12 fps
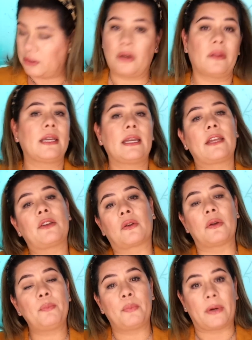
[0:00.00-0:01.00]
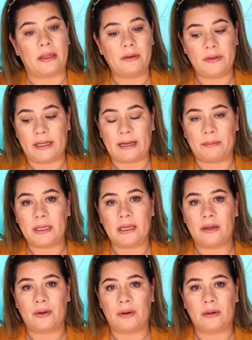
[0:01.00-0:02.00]
Yo dije, yo no puedo ver a mi
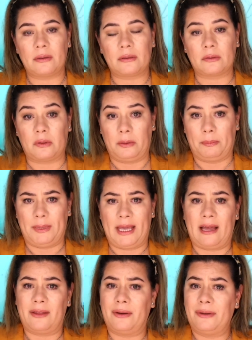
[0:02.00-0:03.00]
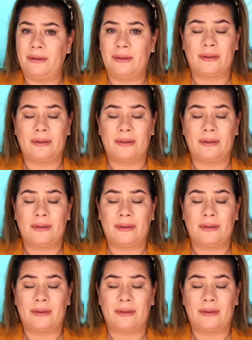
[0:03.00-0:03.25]
hijo golpeado,